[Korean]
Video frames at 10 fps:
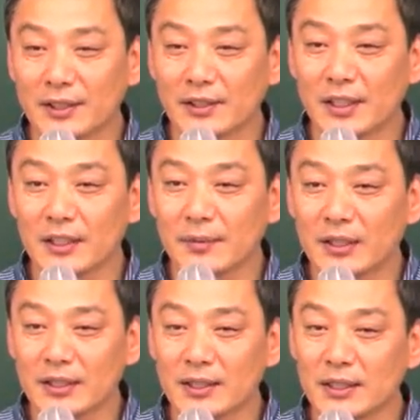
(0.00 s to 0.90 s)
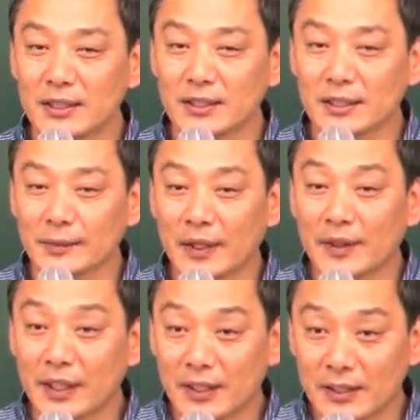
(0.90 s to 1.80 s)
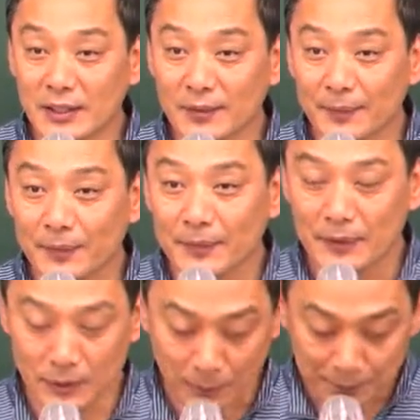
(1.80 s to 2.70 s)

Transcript: 절대 이 말, 이질적 쓰면 안 되겠지. 그죠?